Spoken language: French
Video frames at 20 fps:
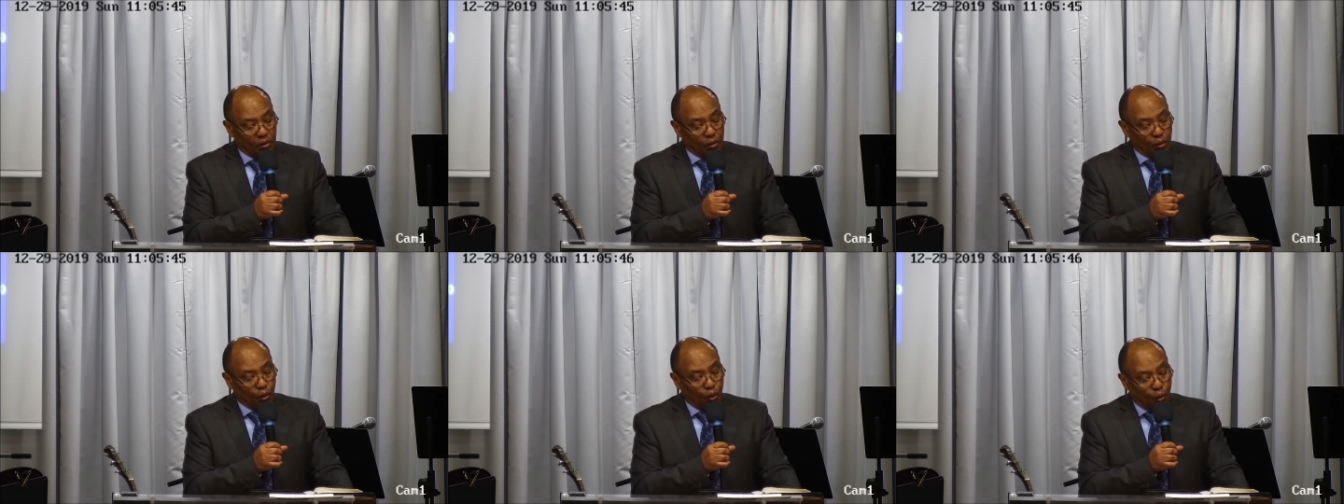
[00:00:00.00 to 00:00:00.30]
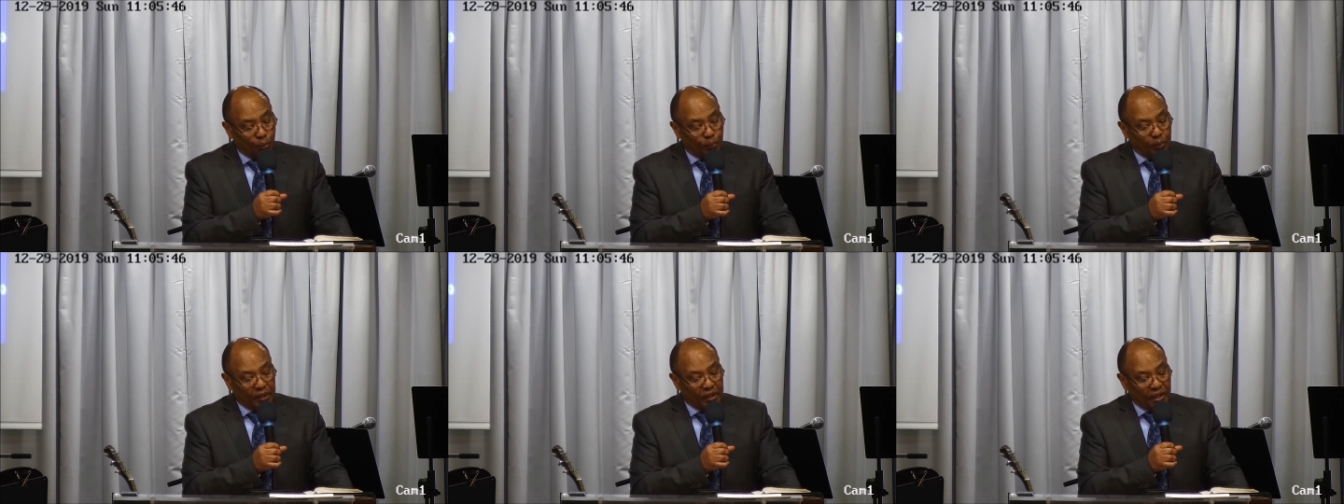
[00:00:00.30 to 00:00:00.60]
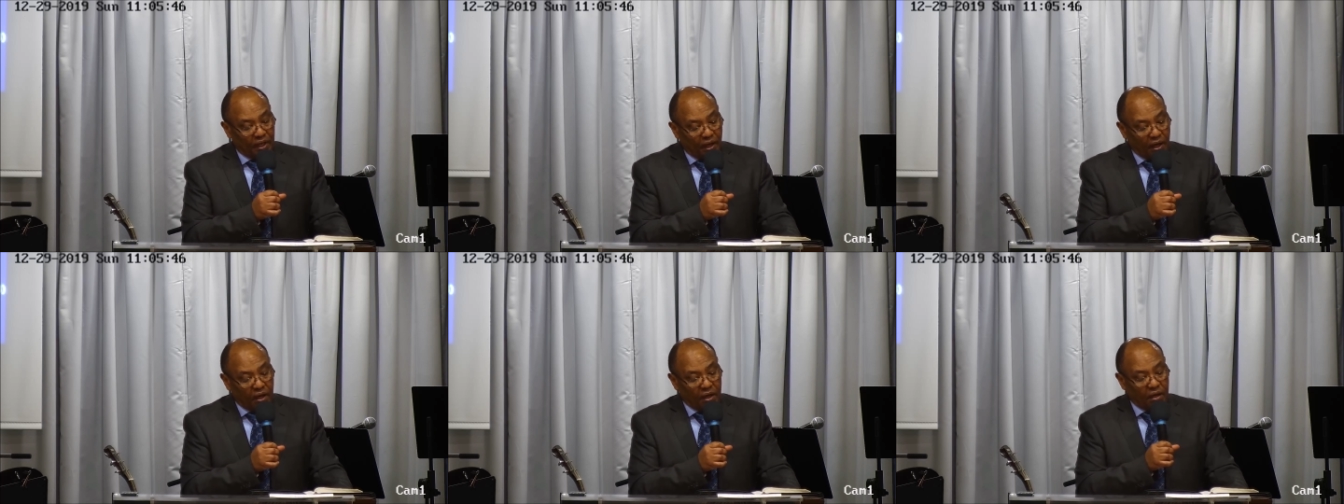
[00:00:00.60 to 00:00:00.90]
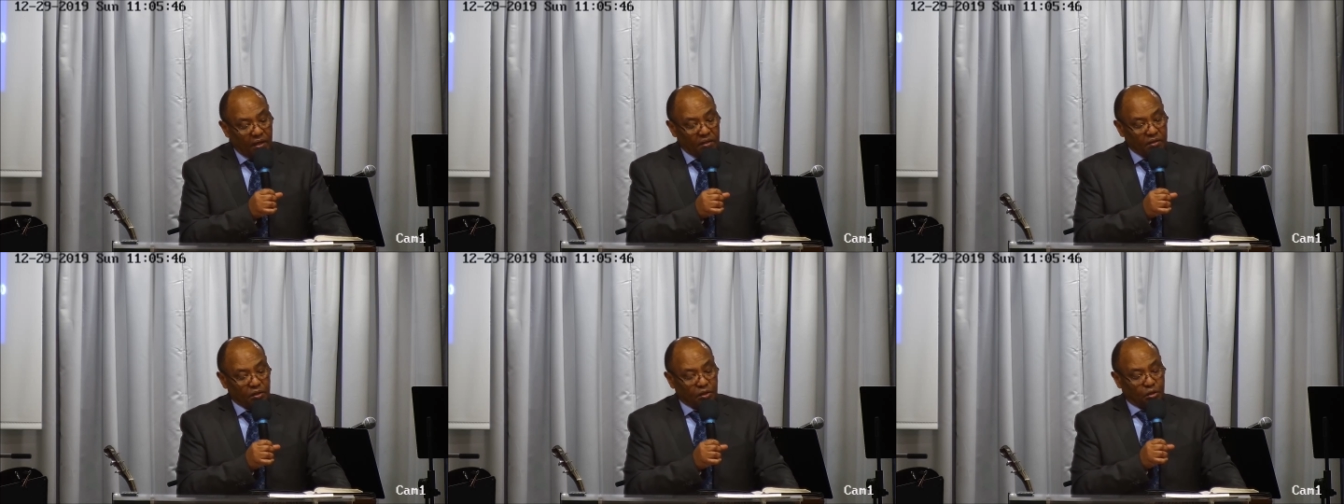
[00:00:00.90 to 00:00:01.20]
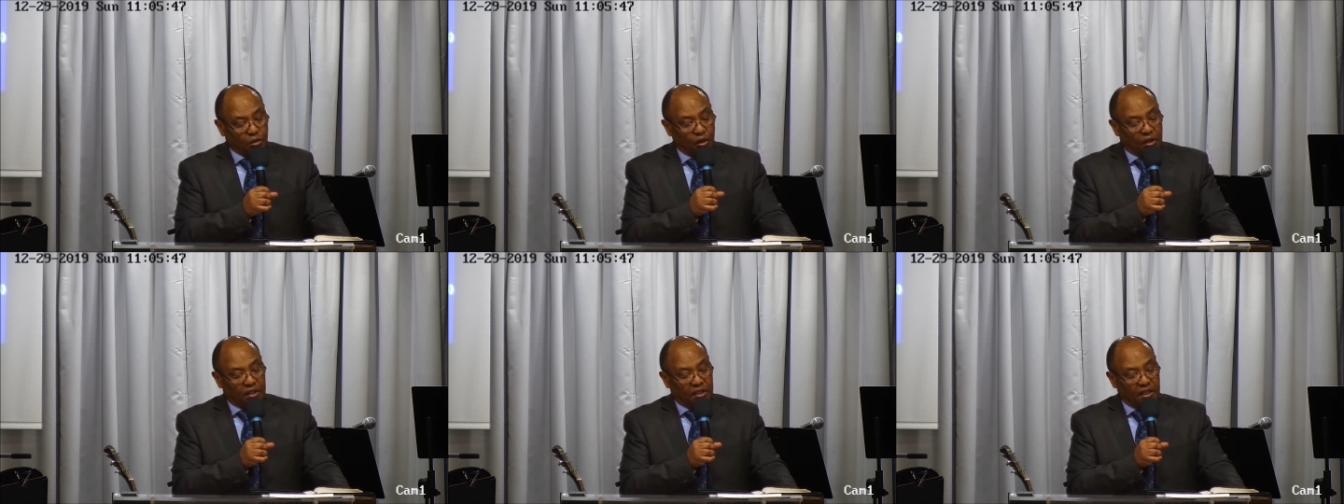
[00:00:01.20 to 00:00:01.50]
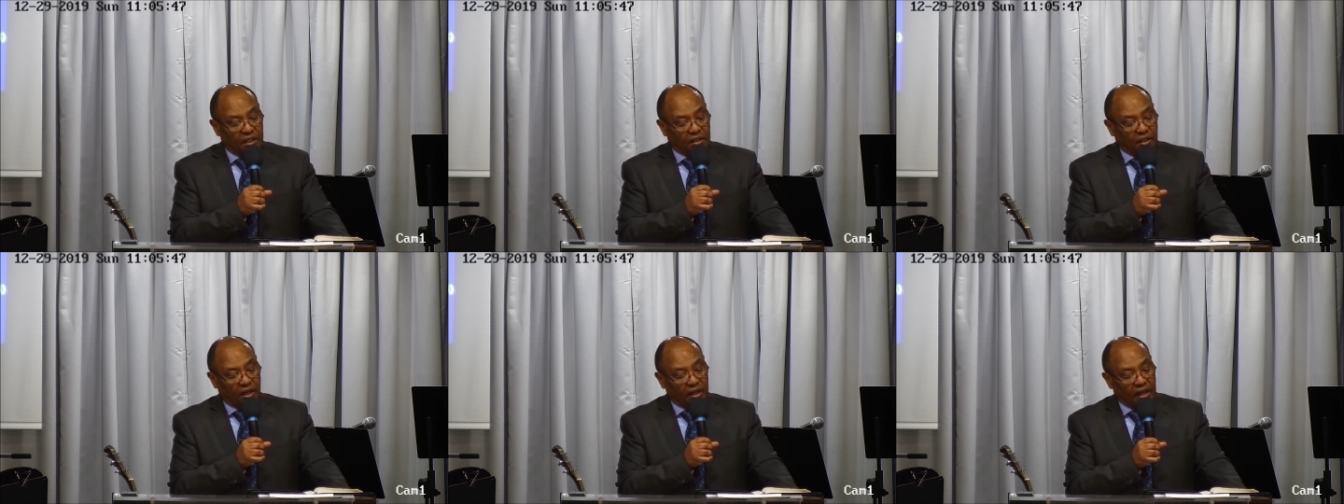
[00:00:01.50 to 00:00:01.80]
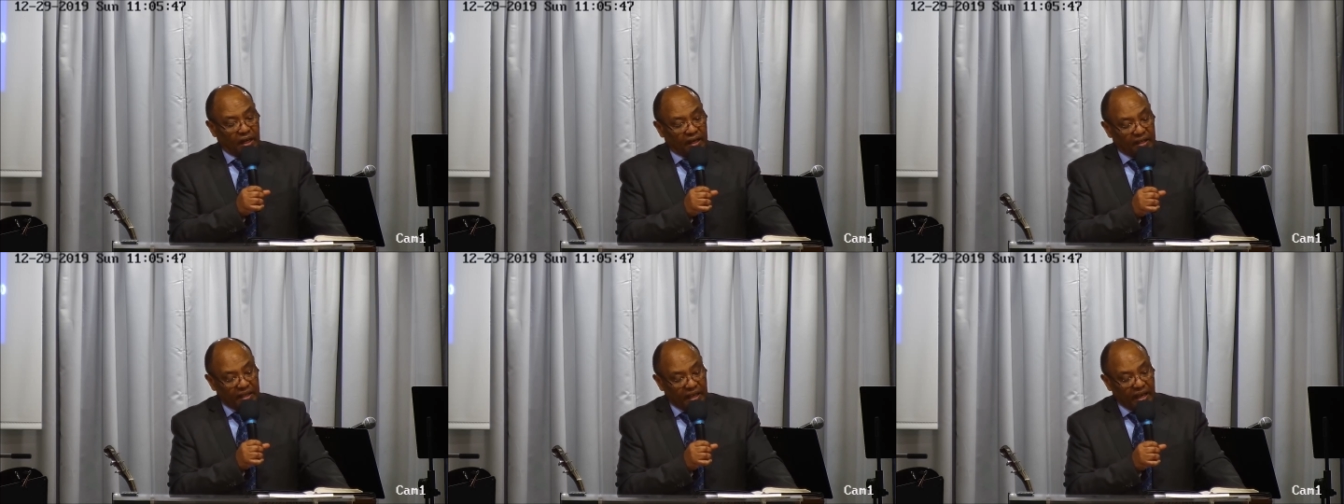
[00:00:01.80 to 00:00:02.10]
oubliant ce qui est en
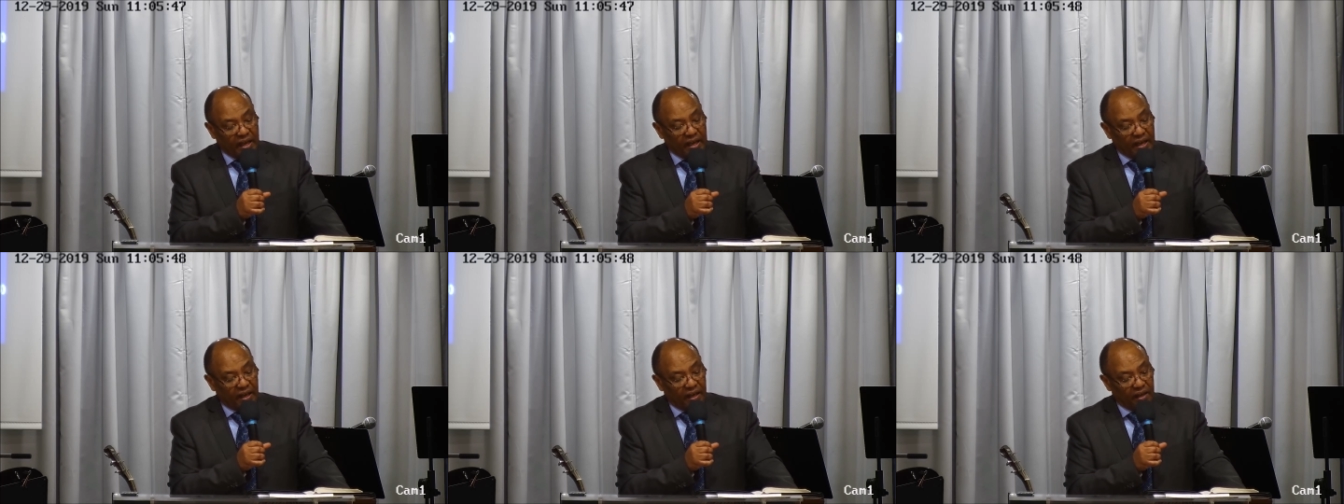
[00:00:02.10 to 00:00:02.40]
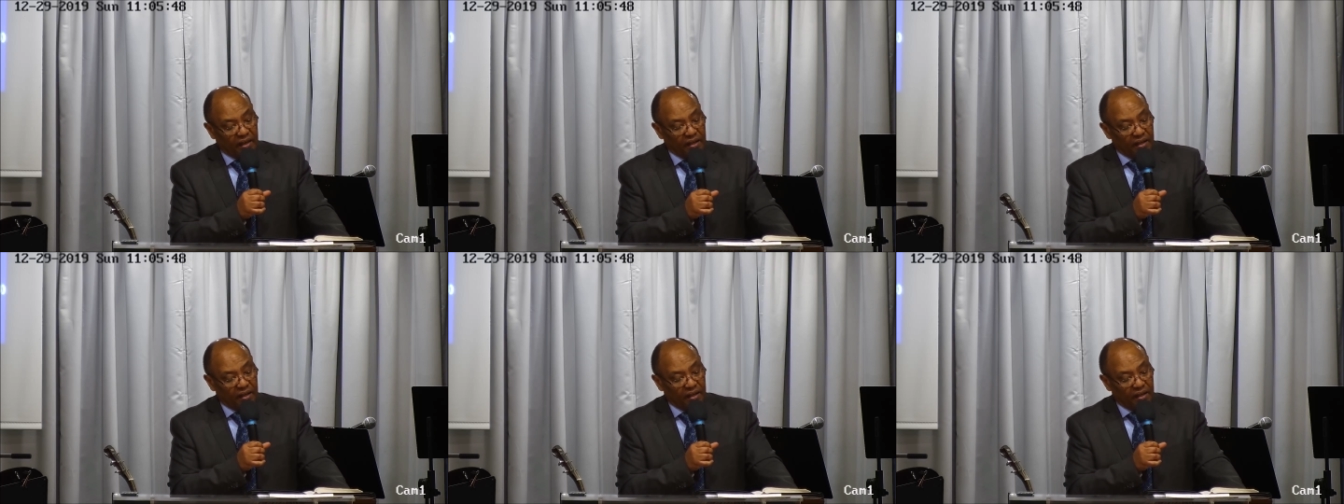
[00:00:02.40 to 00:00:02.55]
arrière